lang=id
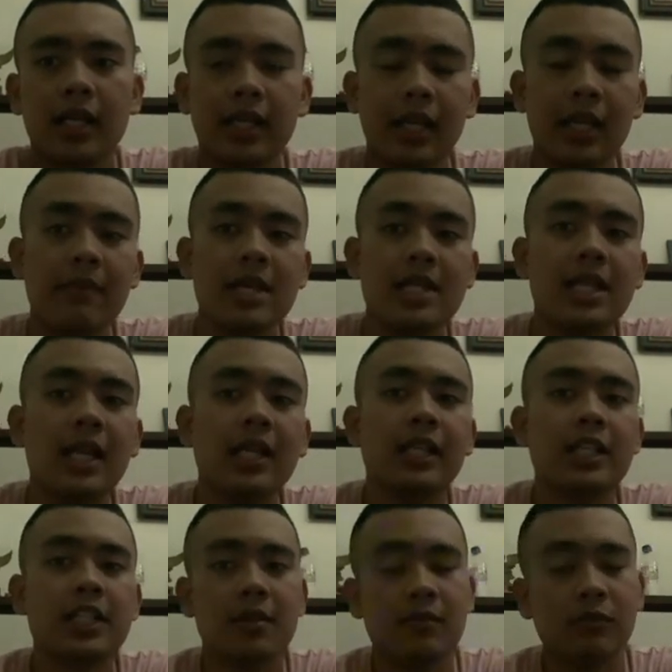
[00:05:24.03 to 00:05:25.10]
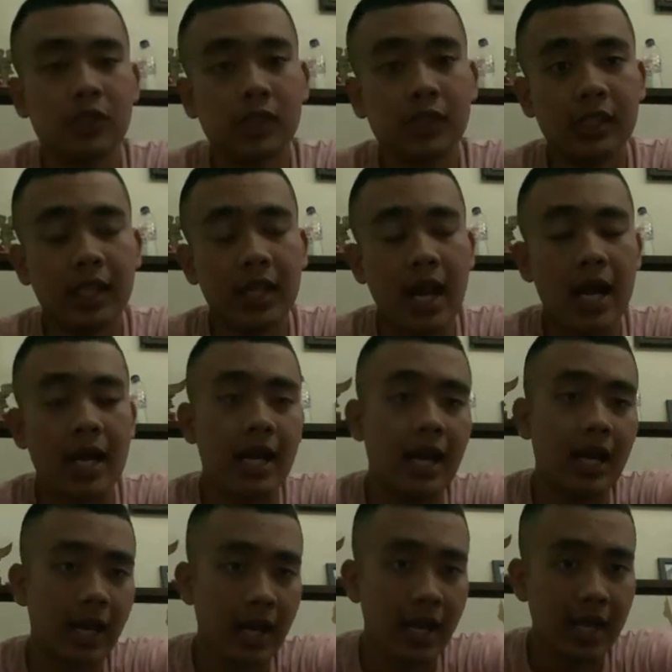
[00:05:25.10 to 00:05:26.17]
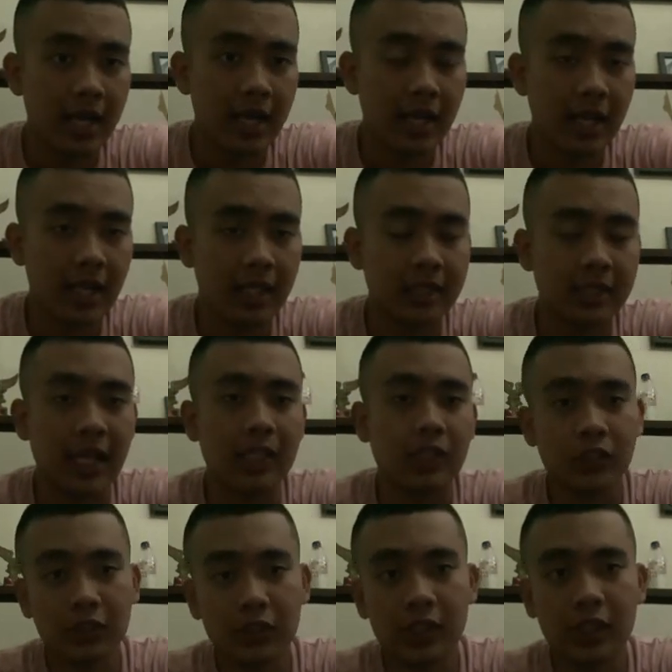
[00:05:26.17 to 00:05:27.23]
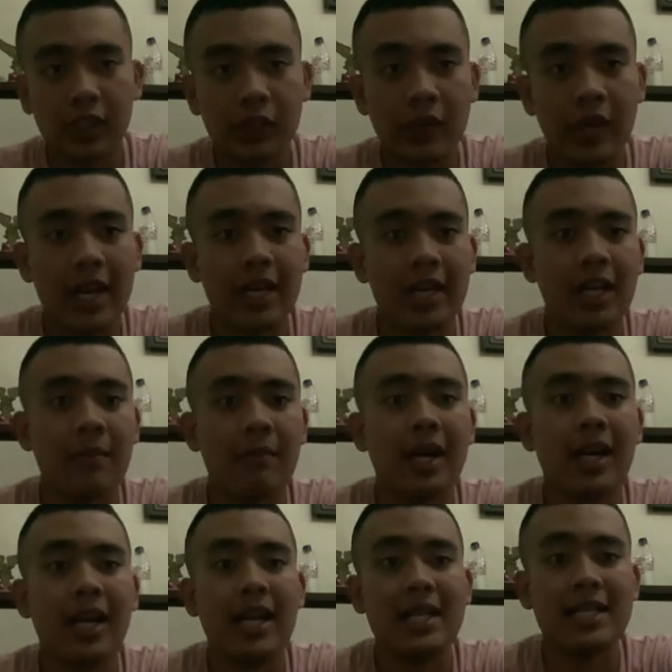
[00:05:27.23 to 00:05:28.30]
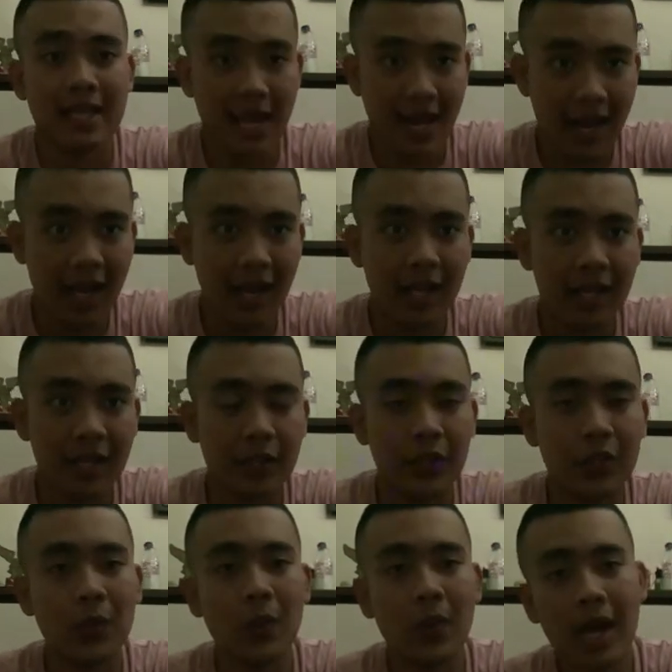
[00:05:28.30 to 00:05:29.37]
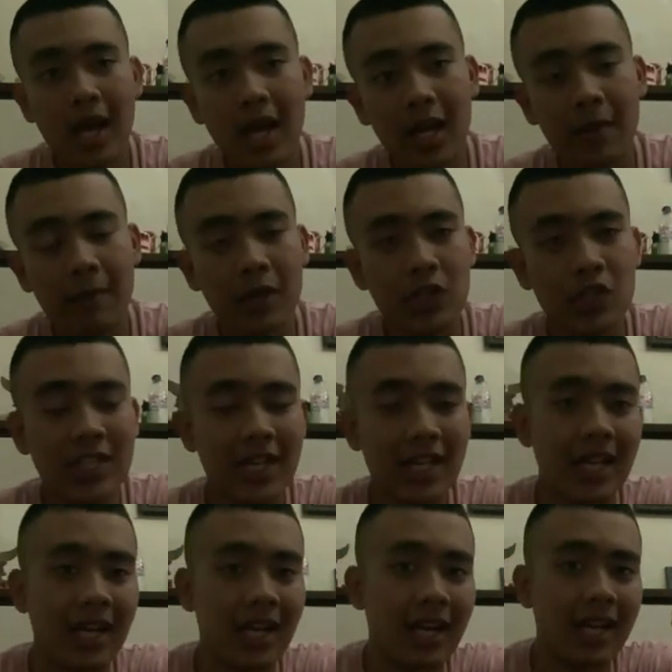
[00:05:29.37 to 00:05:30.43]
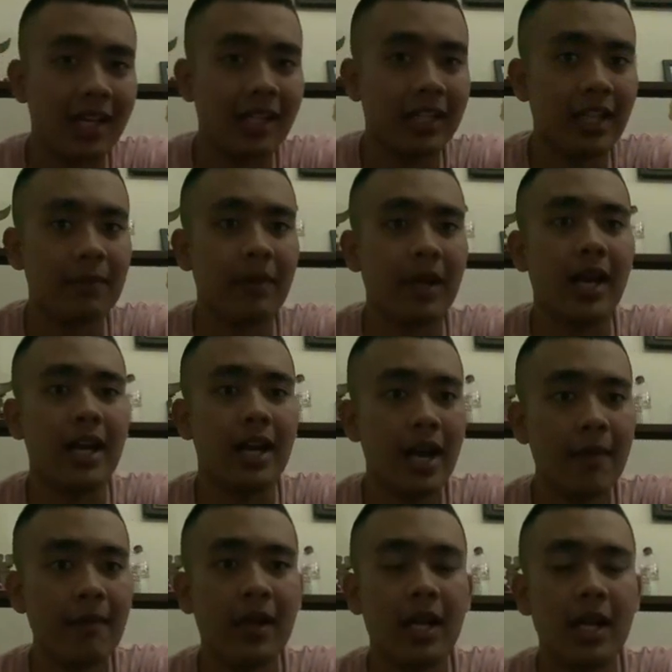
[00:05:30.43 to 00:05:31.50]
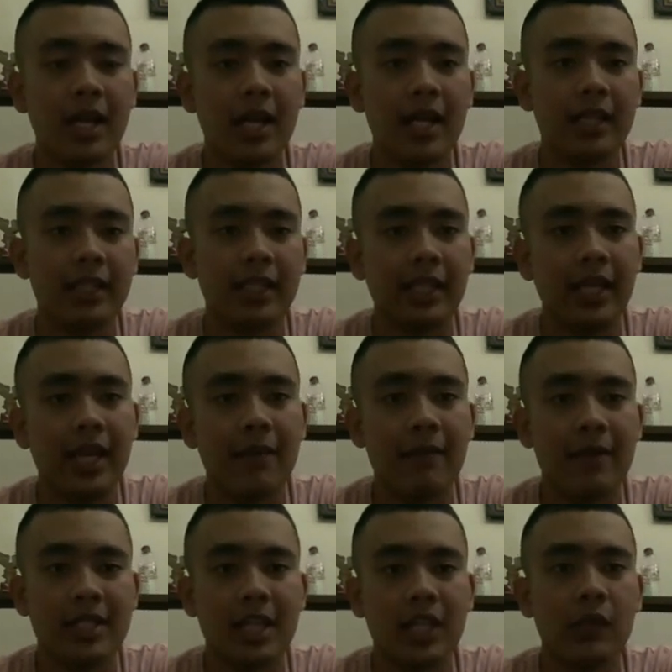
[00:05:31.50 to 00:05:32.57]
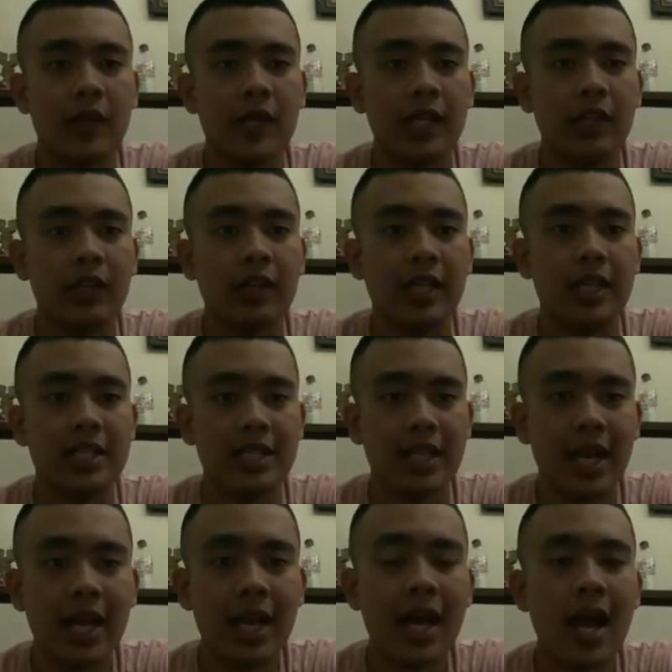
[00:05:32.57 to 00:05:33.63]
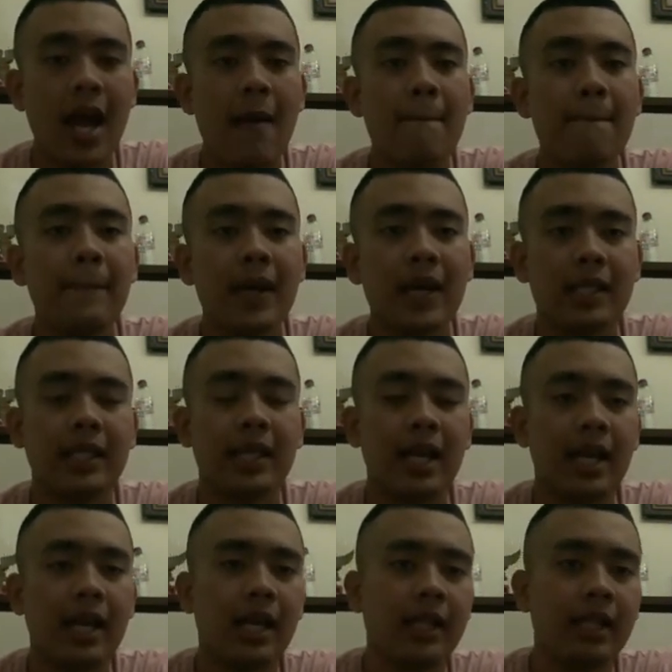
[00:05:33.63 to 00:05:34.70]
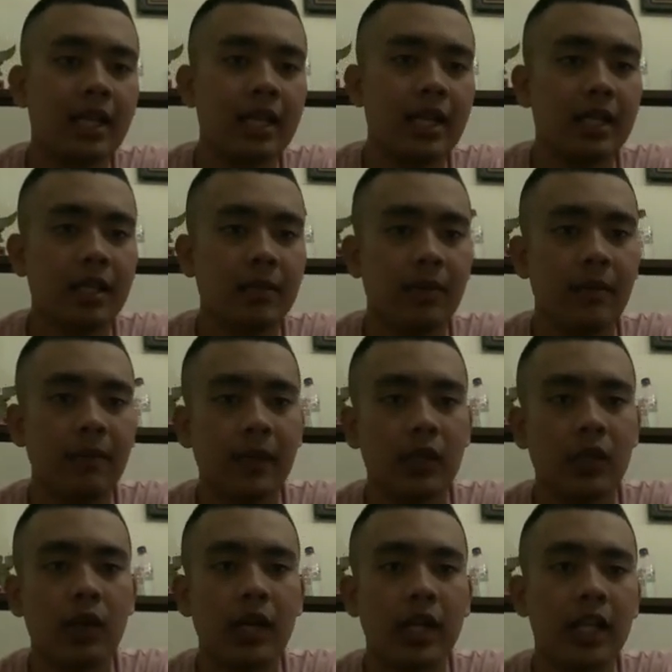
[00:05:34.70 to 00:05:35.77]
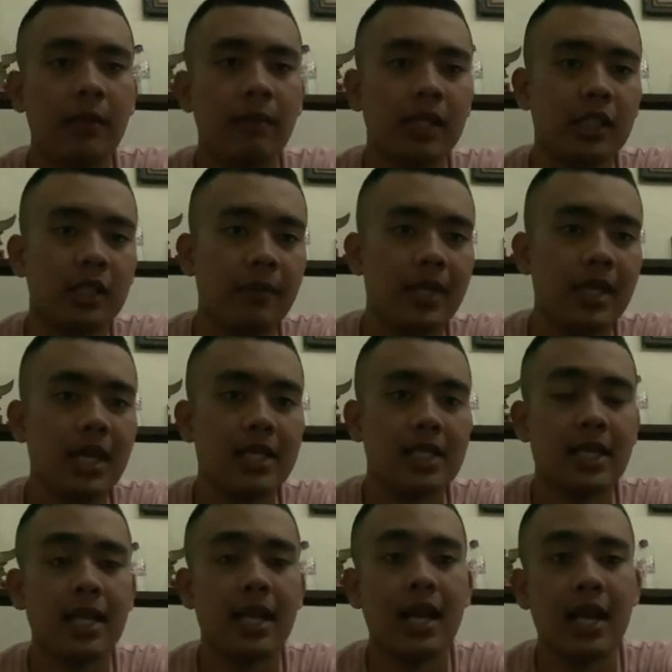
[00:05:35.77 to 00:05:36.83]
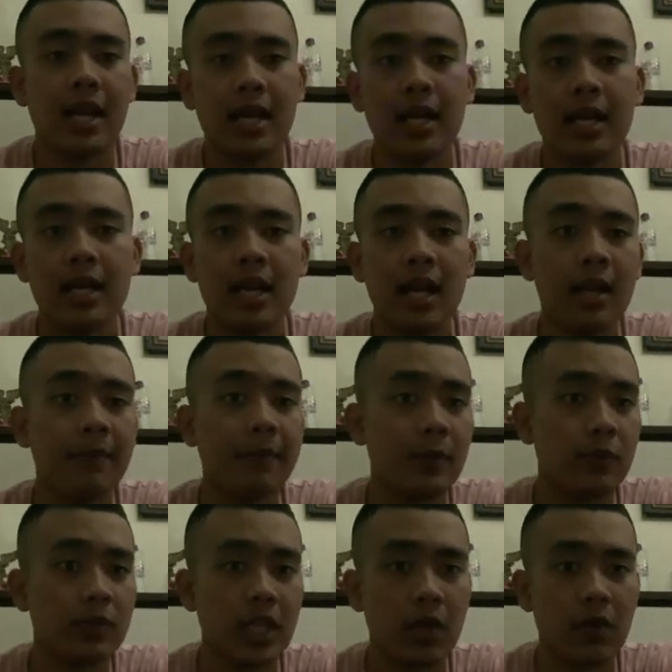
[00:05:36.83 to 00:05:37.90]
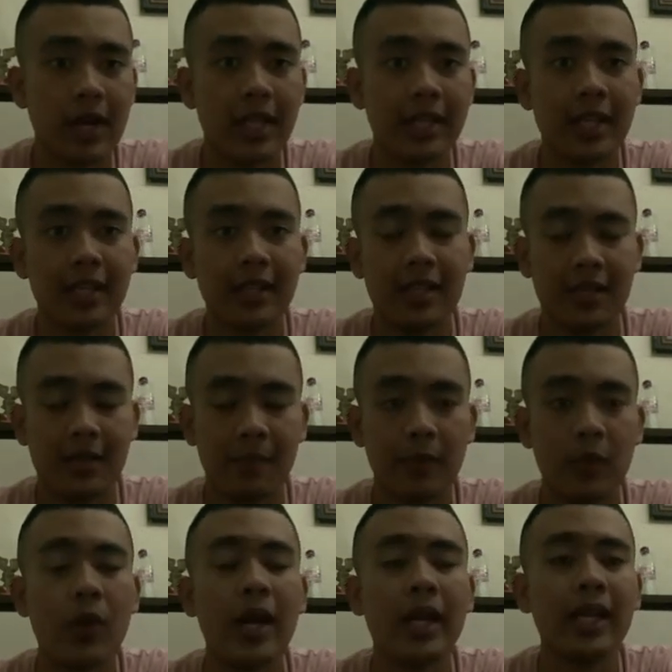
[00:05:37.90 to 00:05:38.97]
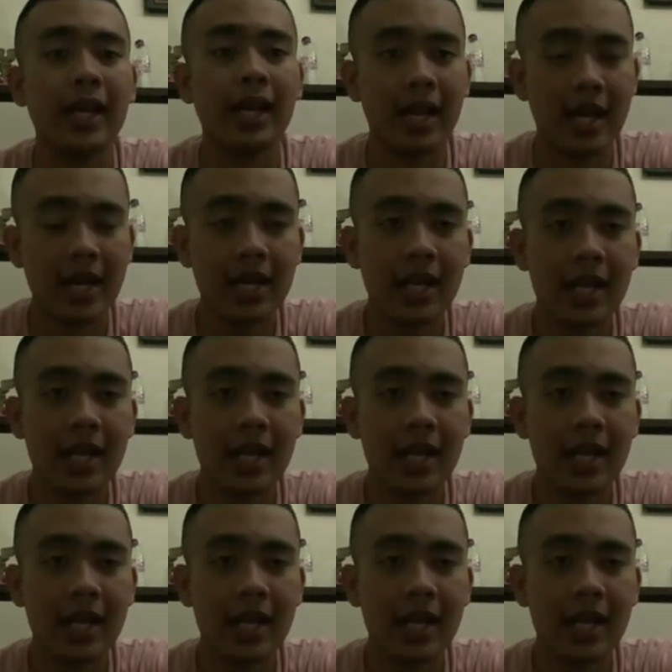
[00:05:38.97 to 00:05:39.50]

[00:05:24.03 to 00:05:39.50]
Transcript: Kelima sila tersebut adalah satu ketuhanan yang maha esa, dua kemanusiaan yang adil dan beradab, tiga persatuan Indonesia, empat kerakyatan yang dipimpin oleh hikmat kebijaksanaan dalam permusyawaratan perwakilan,